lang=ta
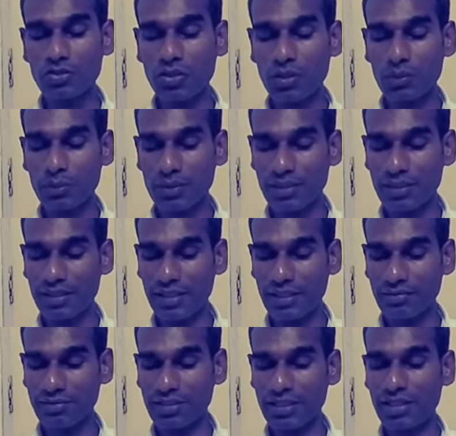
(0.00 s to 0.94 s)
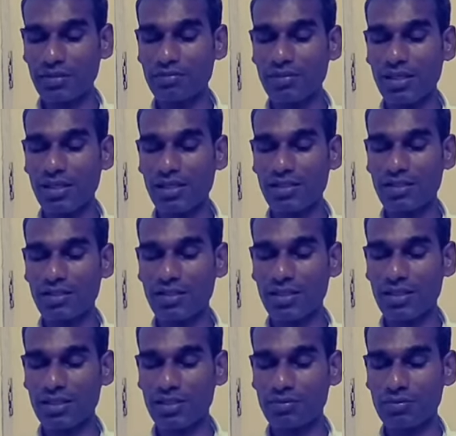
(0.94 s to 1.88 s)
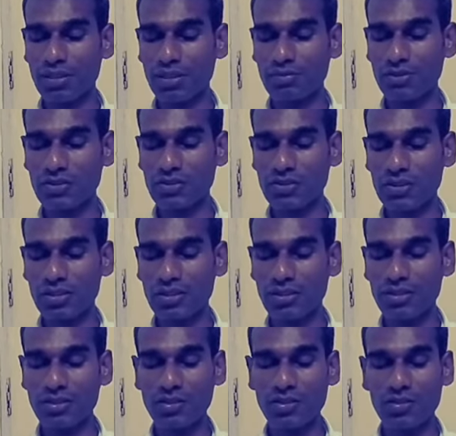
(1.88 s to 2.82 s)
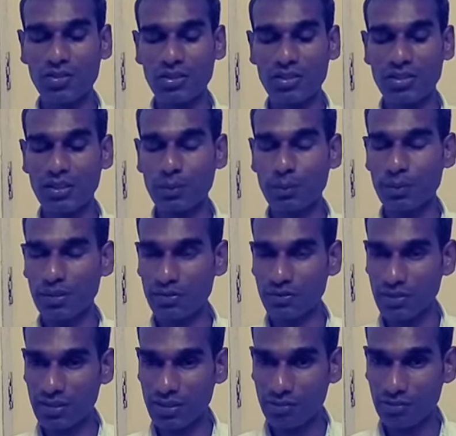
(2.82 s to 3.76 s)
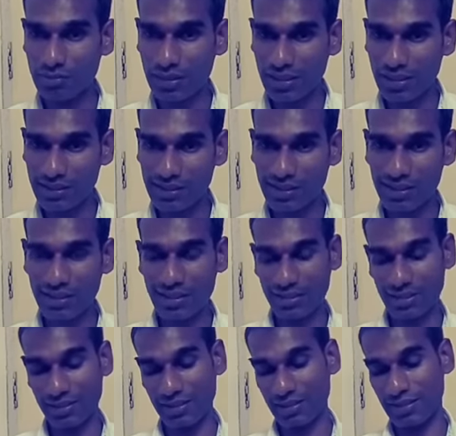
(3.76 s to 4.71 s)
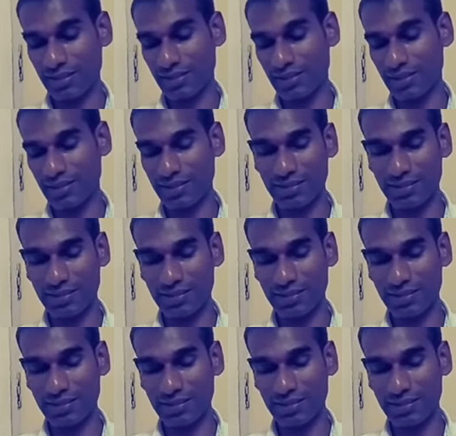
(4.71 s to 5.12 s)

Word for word: சோ அப்படி தேவதையா மாறுறதுக்காக பாபா சொல்றாரு குழந்தை பருவத்தை மறந்துடாதீங்க